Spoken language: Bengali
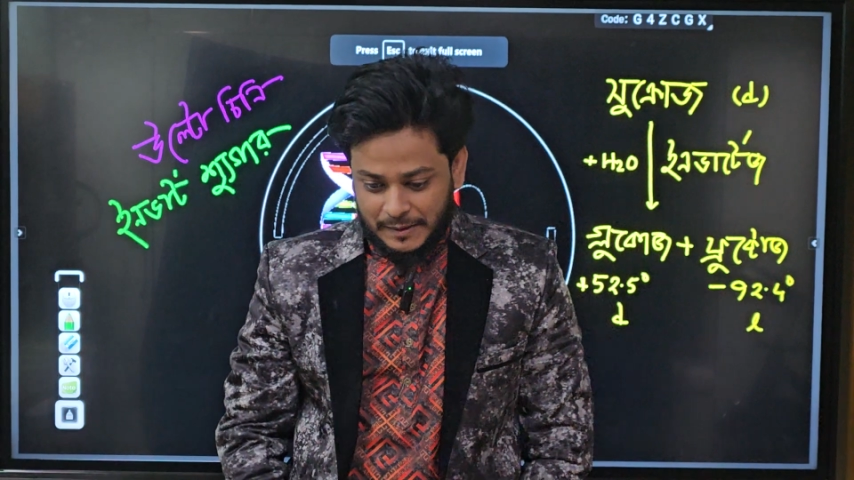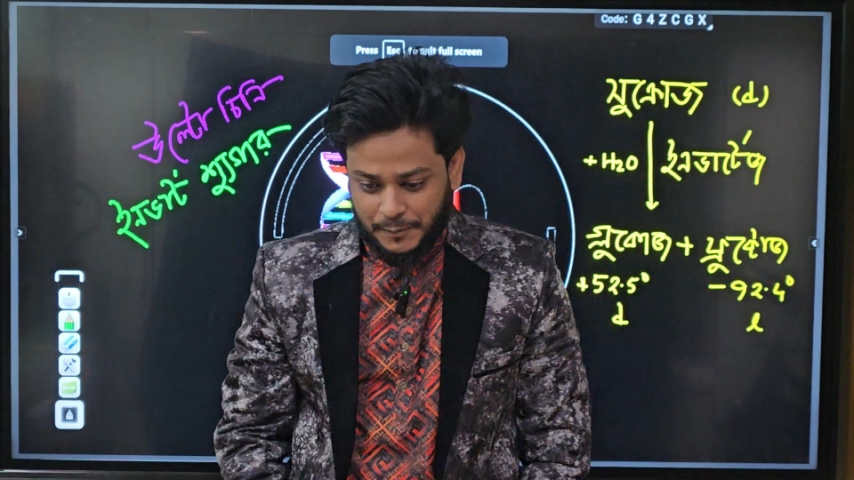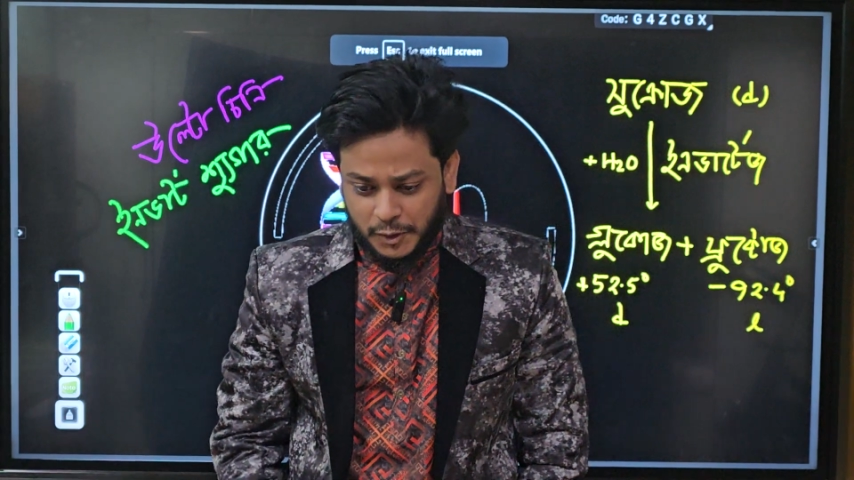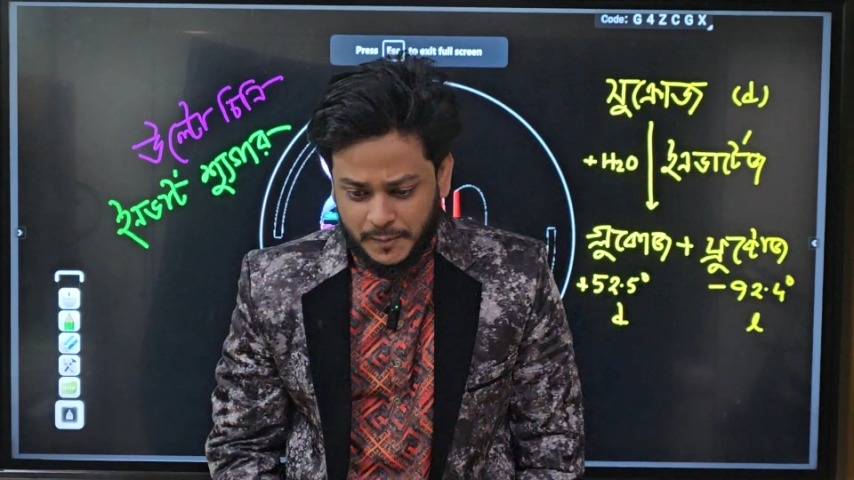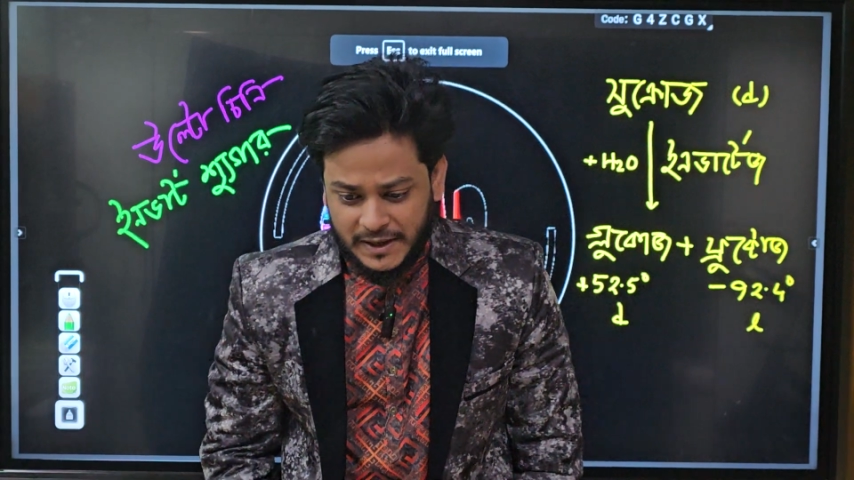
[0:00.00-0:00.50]

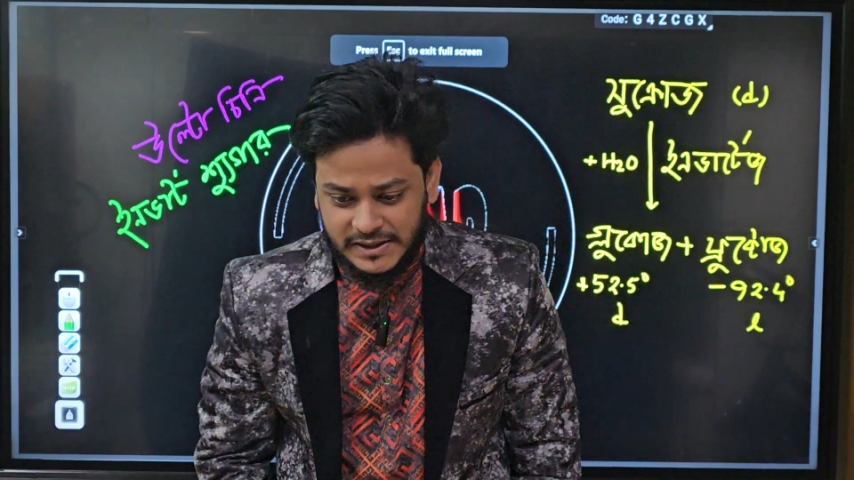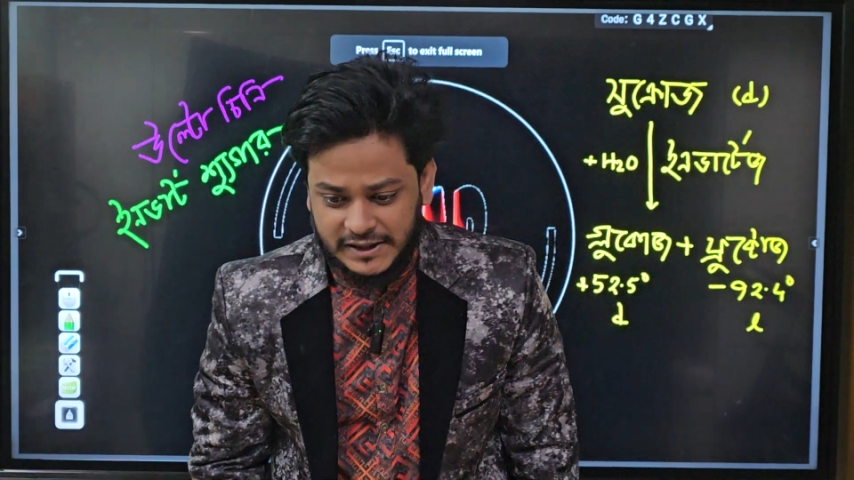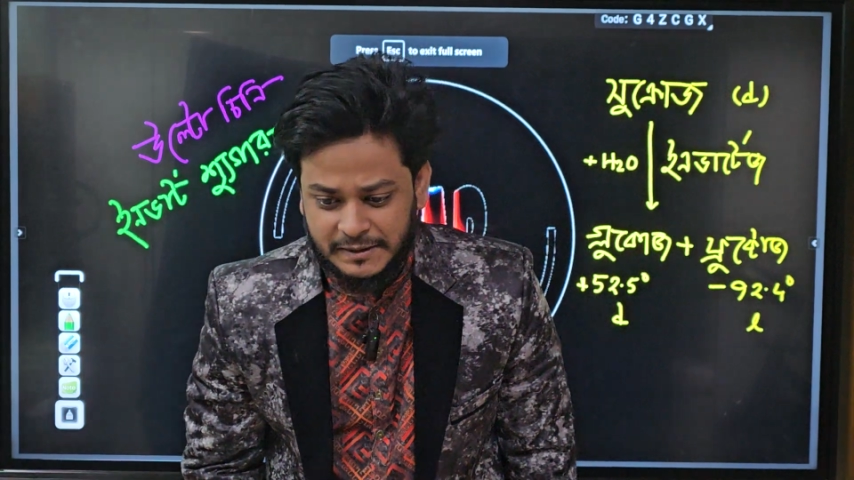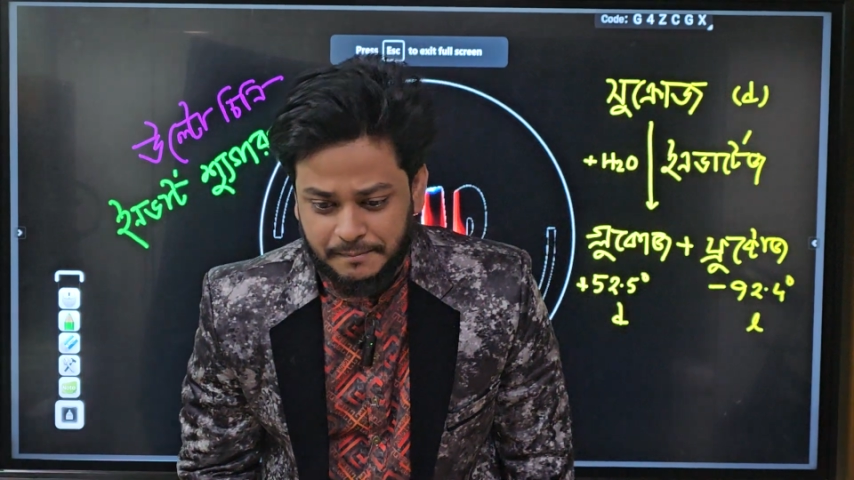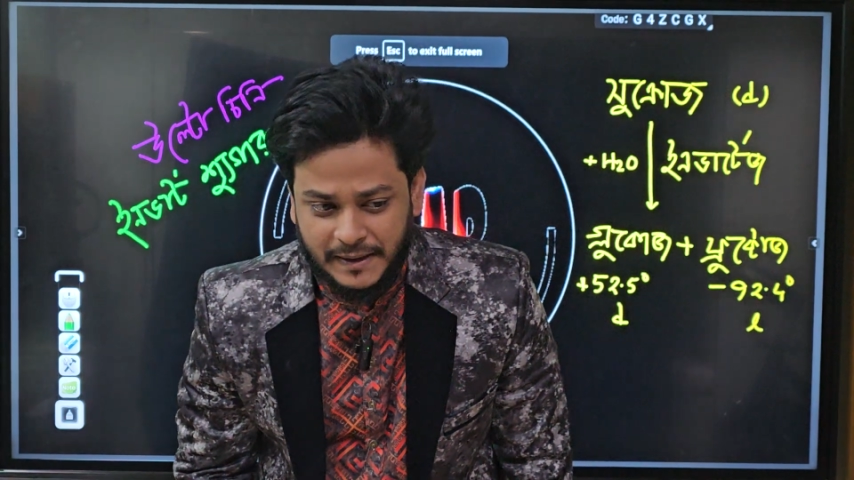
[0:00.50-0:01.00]
প্রথমে
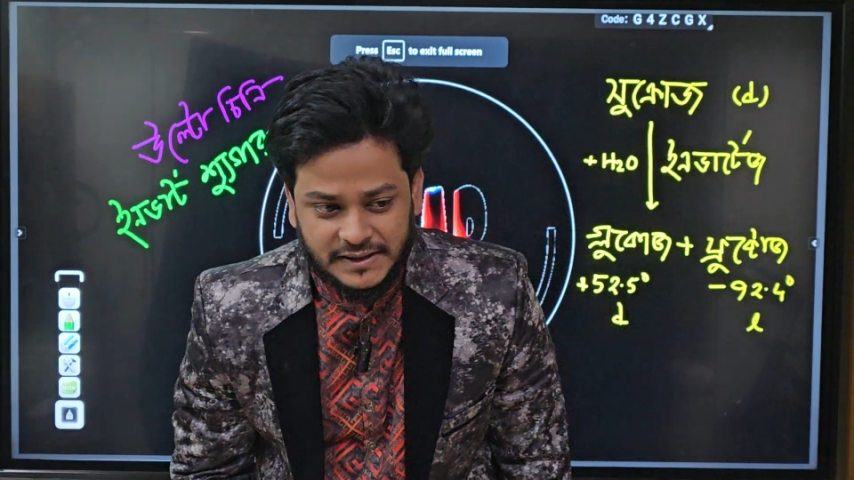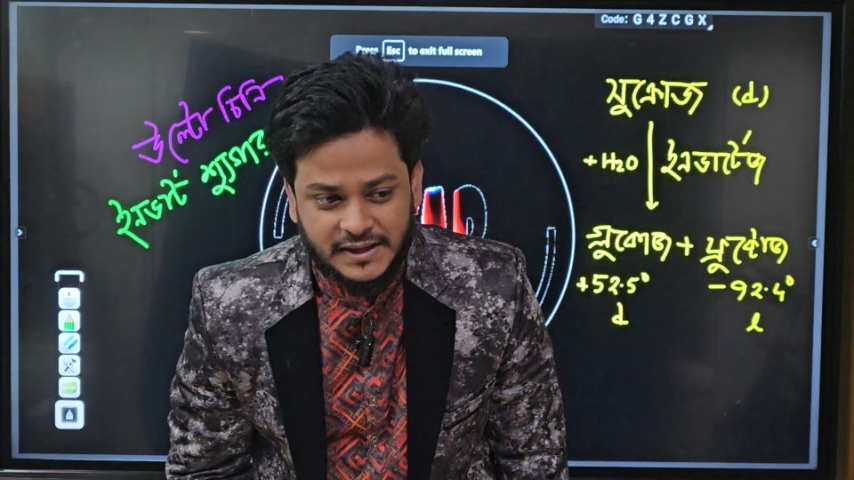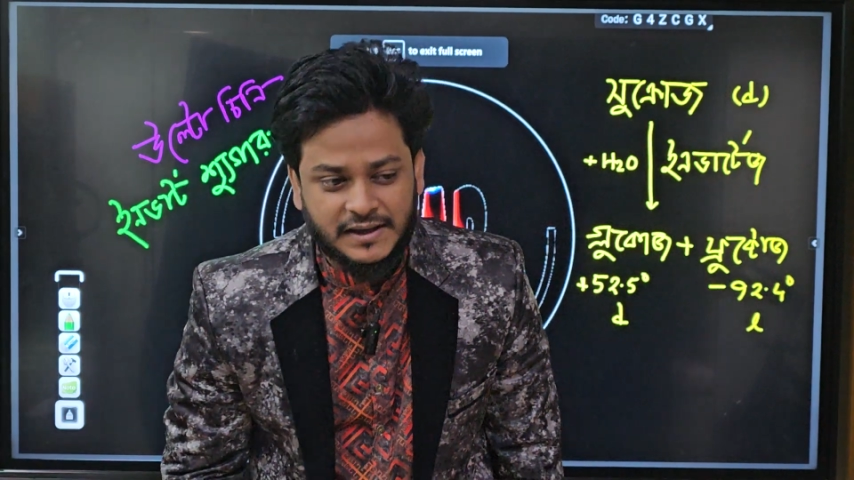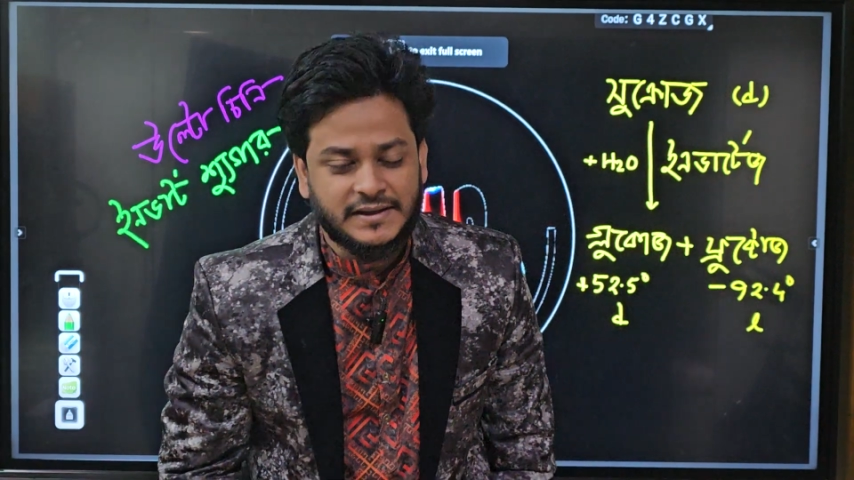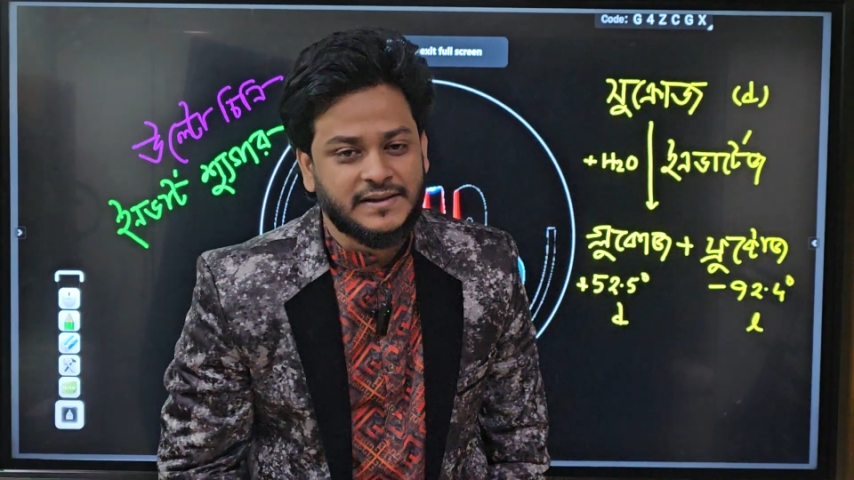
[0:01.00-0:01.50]
আসি
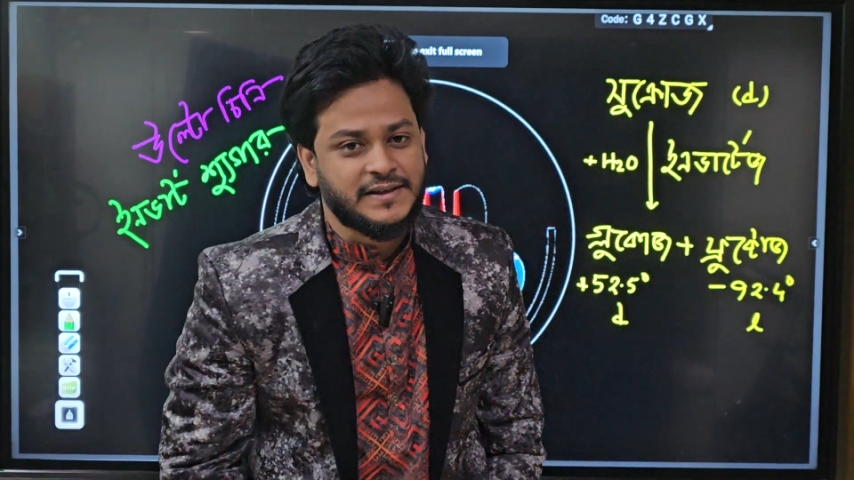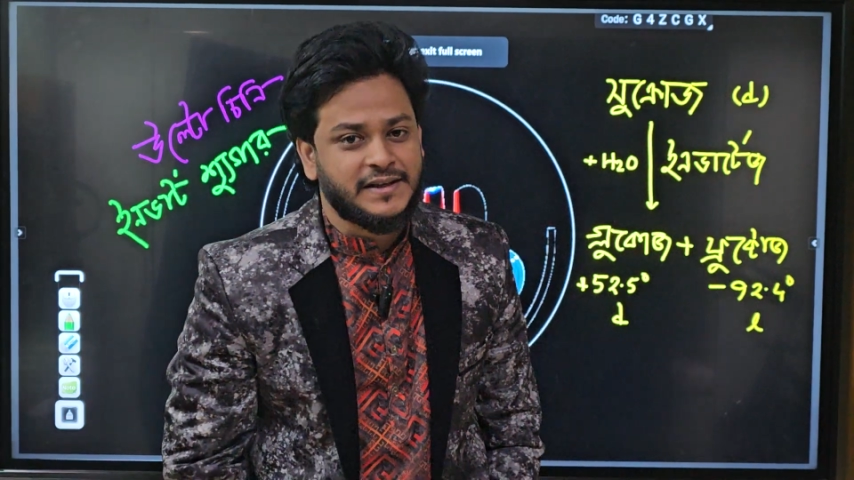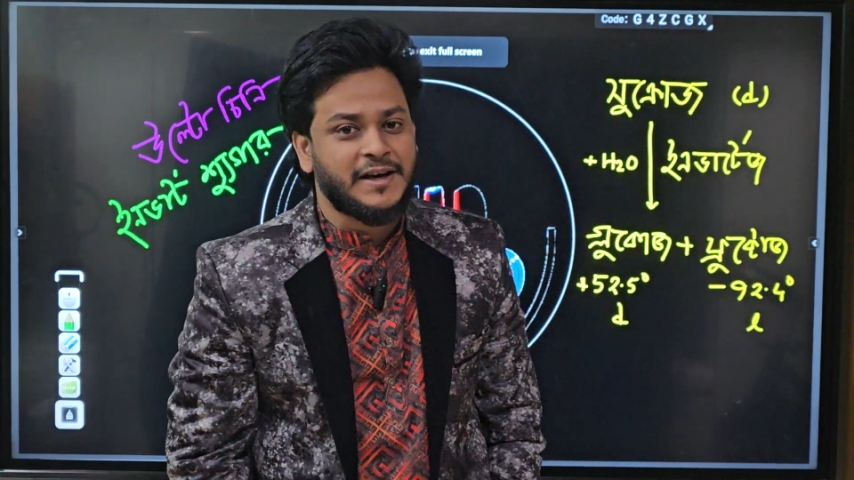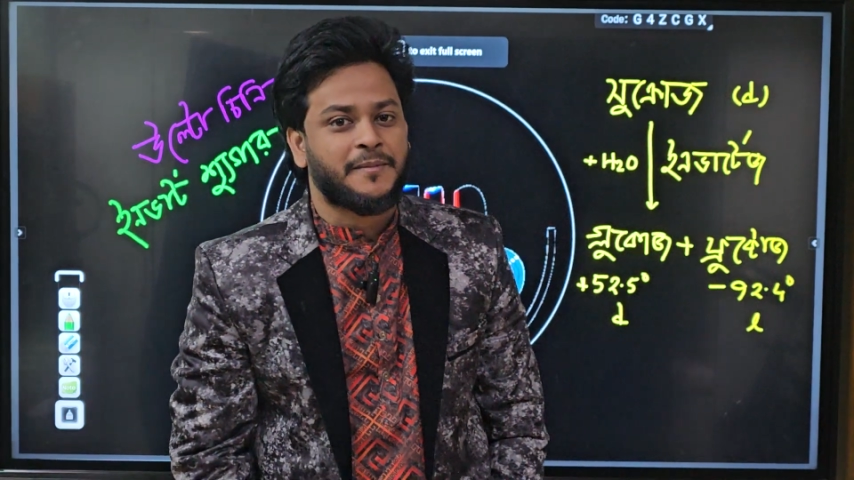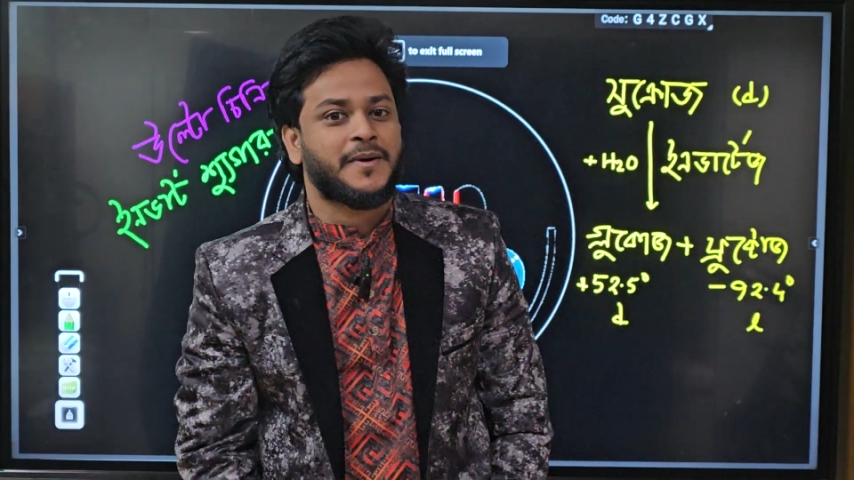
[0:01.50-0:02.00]
বাজারে যে
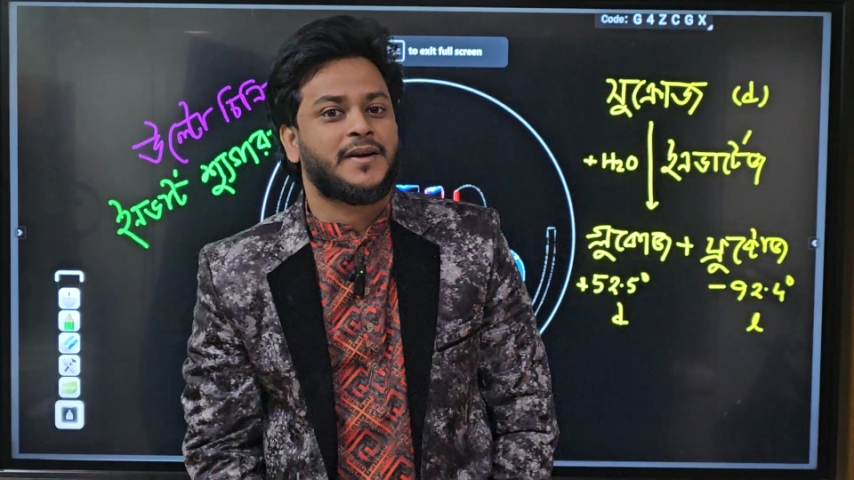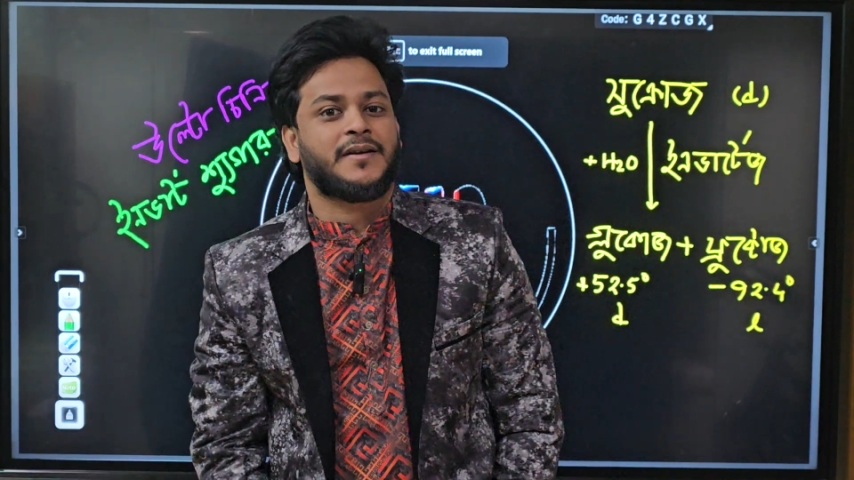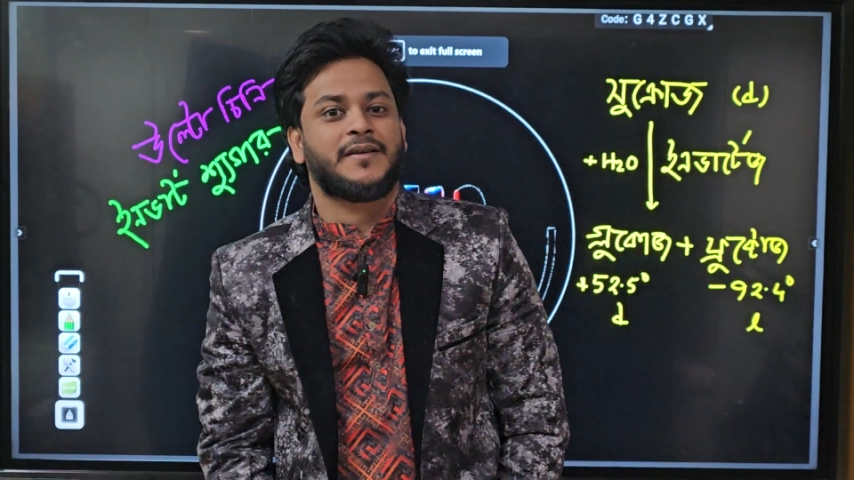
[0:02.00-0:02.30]
চিনি আমরা